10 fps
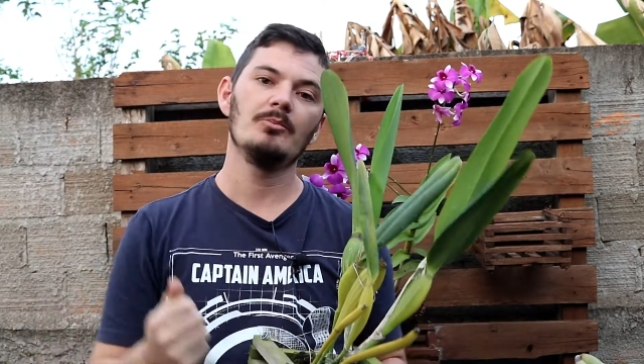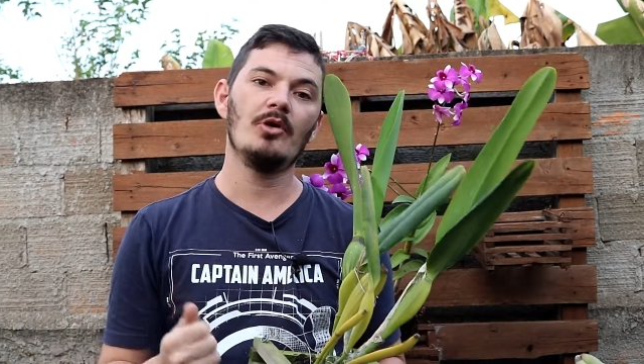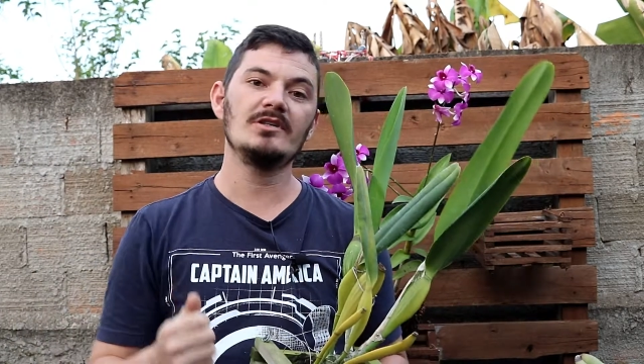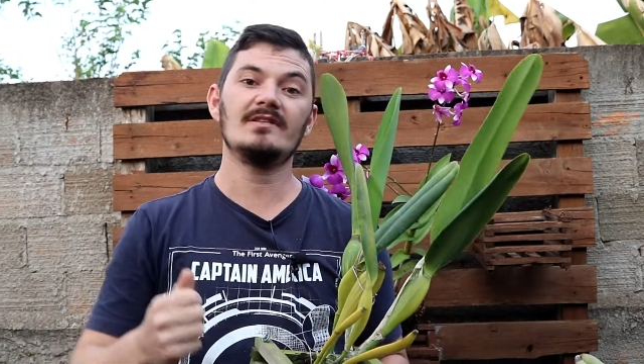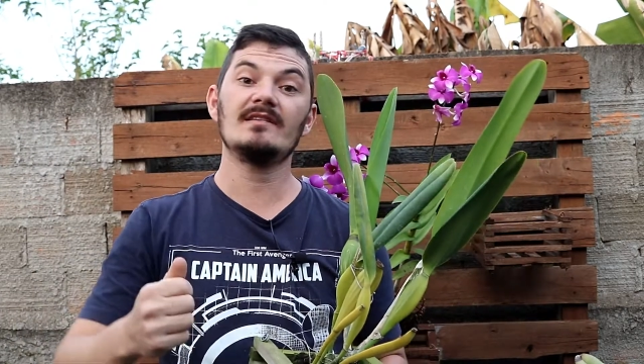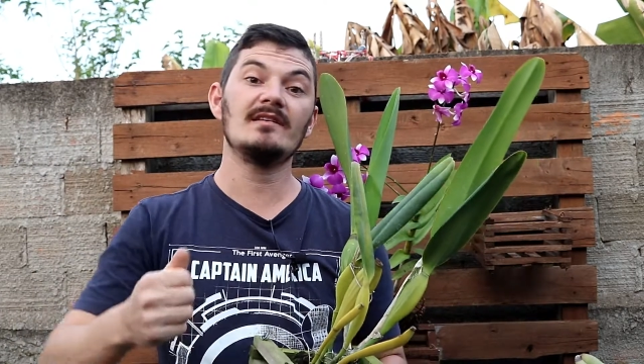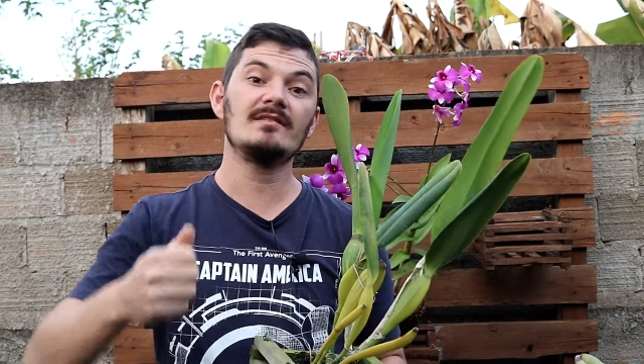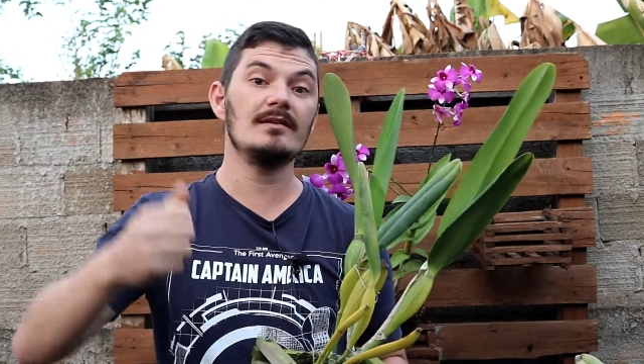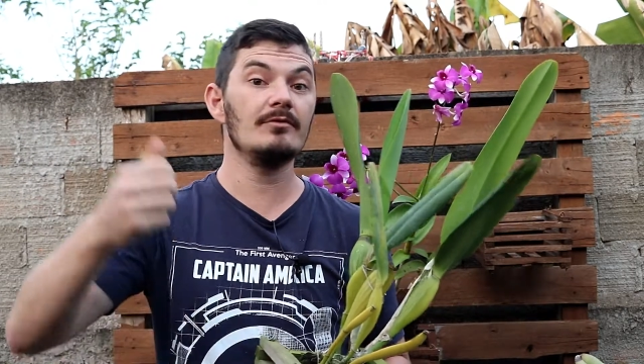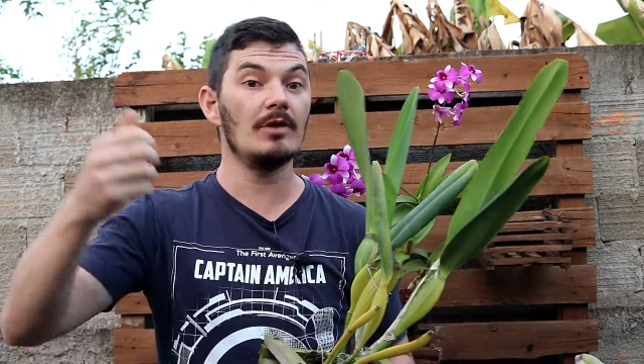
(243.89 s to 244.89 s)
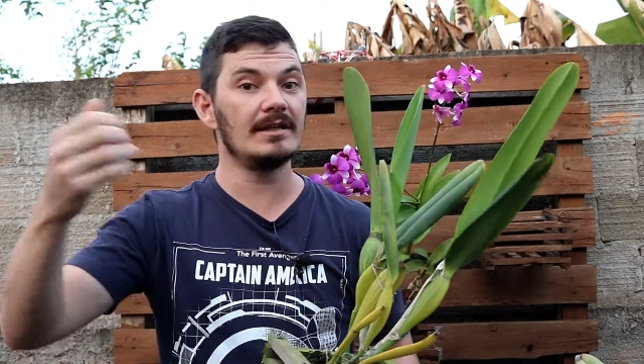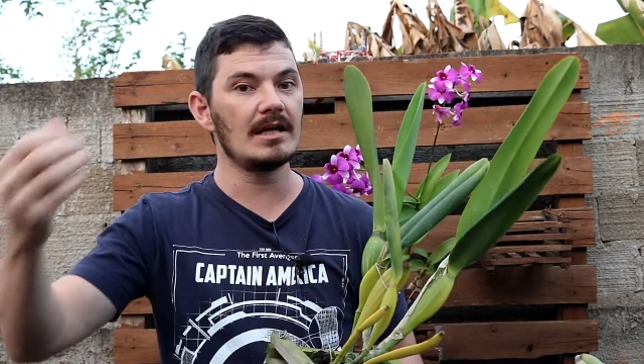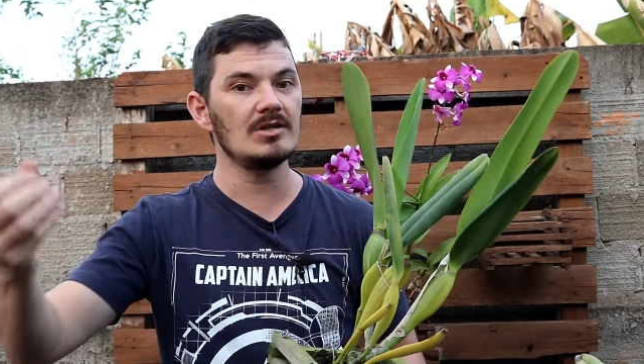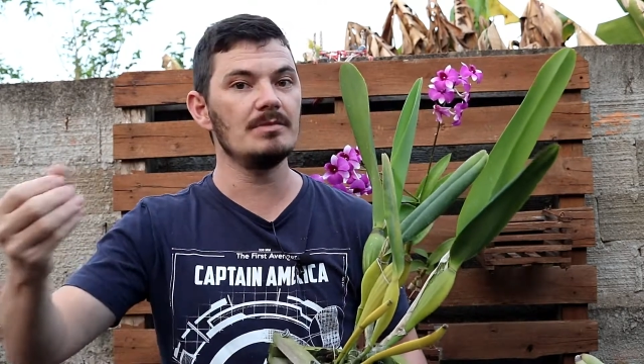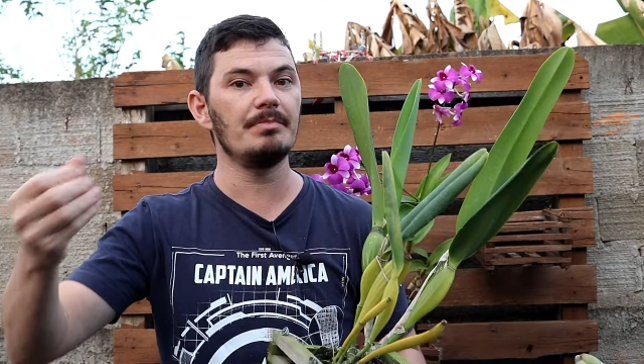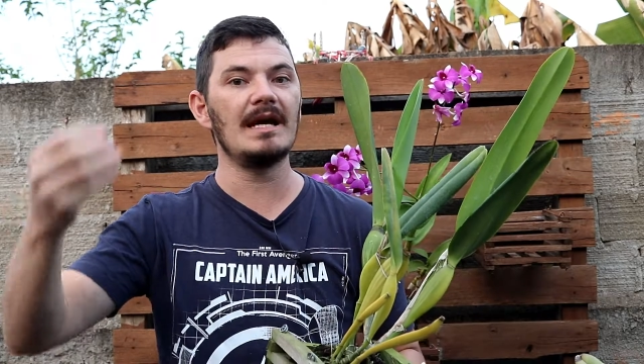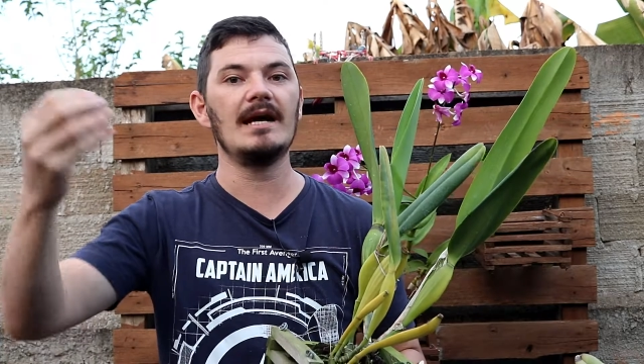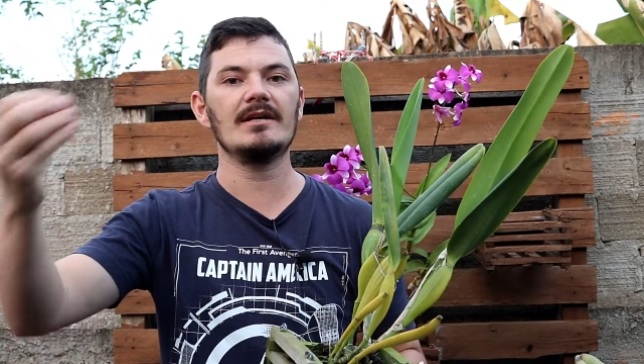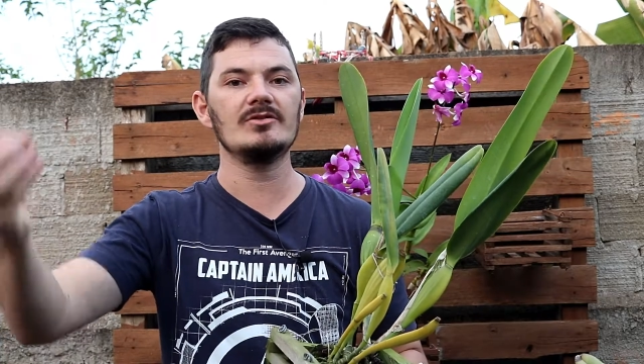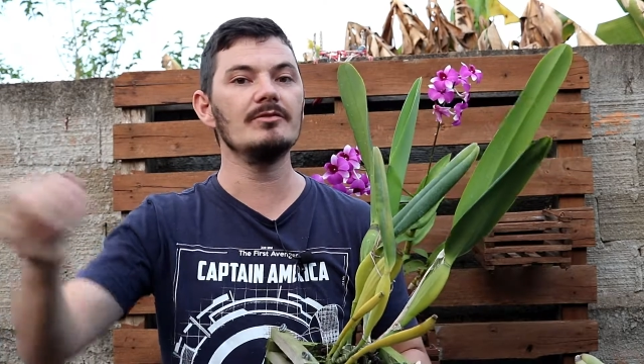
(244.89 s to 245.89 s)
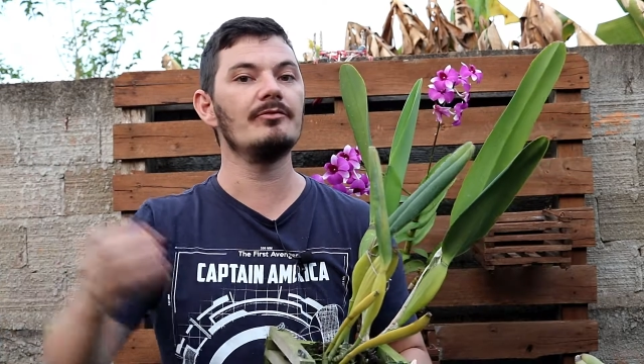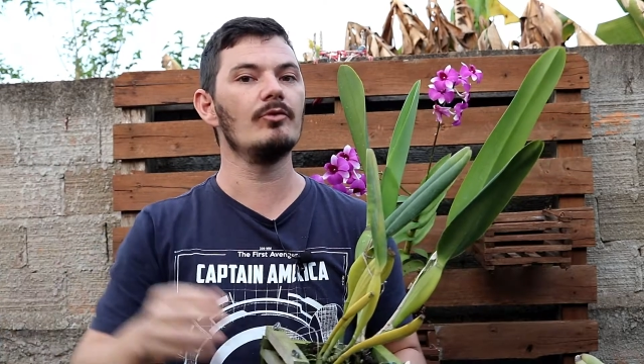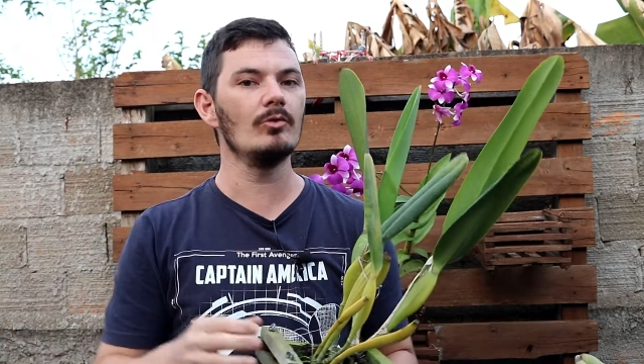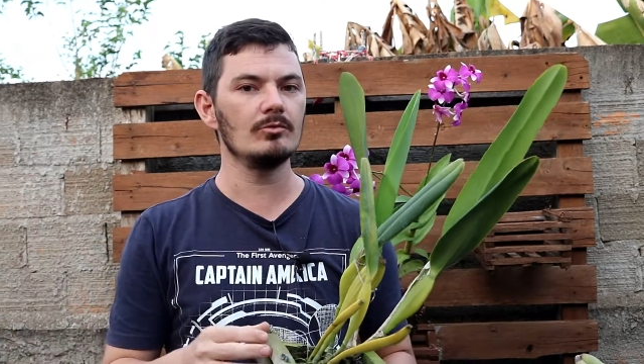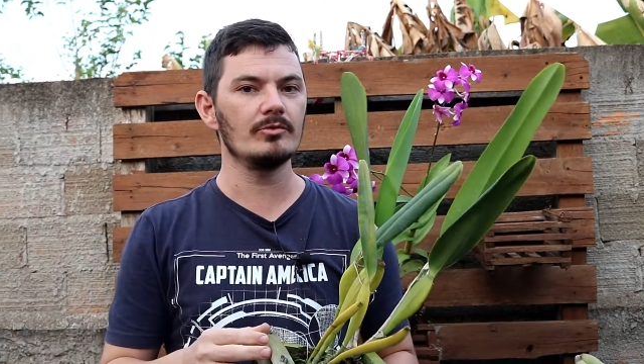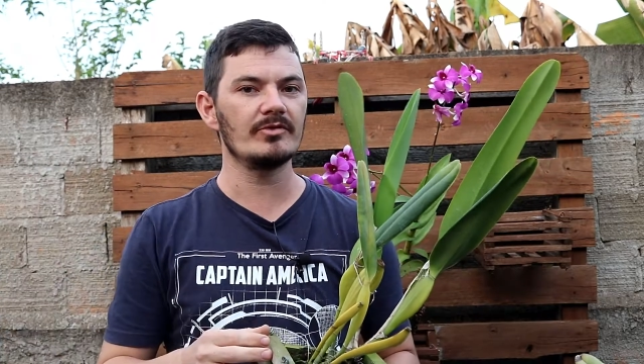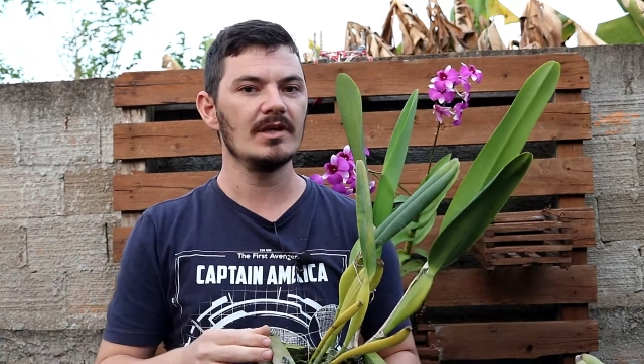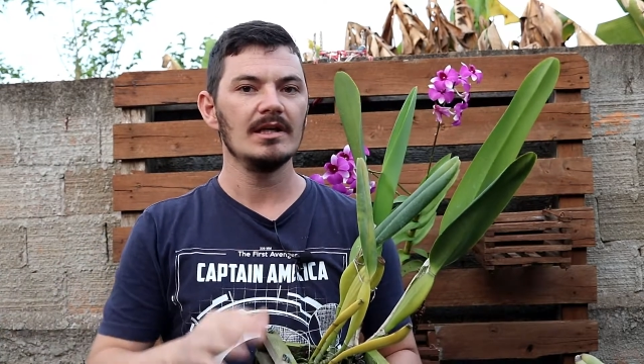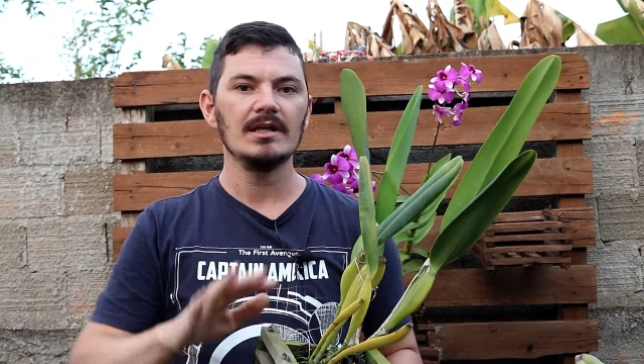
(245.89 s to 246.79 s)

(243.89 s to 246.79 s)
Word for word: Pode estar sensível ao ataque de pragas, de fungos.